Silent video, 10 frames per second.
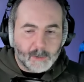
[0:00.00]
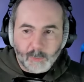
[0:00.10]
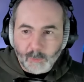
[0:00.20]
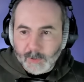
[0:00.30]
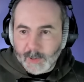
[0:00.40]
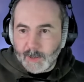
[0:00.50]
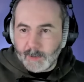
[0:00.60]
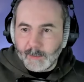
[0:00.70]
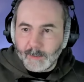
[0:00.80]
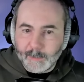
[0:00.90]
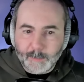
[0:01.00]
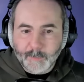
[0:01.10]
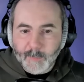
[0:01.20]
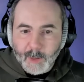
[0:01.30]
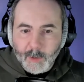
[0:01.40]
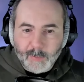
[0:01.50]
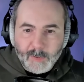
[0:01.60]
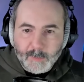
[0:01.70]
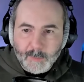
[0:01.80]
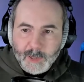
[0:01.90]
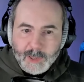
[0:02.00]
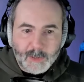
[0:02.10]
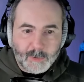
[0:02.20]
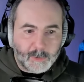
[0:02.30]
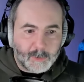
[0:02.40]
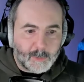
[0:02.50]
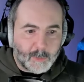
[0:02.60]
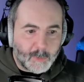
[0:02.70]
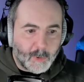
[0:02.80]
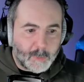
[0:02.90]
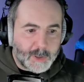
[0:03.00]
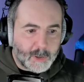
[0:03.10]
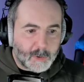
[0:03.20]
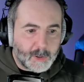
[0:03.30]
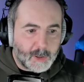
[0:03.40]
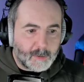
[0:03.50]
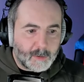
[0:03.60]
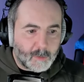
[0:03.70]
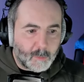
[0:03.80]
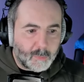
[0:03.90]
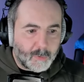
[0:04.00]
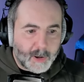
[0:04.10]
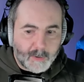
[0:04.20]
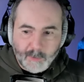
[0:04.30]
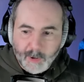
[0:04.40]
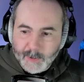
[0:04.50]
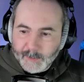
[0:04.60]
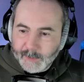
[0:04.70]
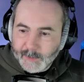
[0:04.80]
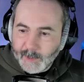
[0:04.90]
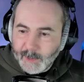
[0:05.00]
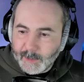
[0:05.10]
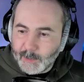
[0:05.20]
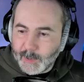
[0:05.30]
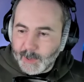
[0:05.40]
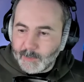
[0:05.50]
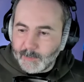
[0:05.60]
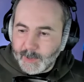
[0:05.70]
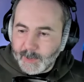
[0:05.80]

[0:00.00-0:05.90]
tout ce qui est Petite machines ou, objet objets connectés qu'on pourrait avoir. Nicolas, tu voulais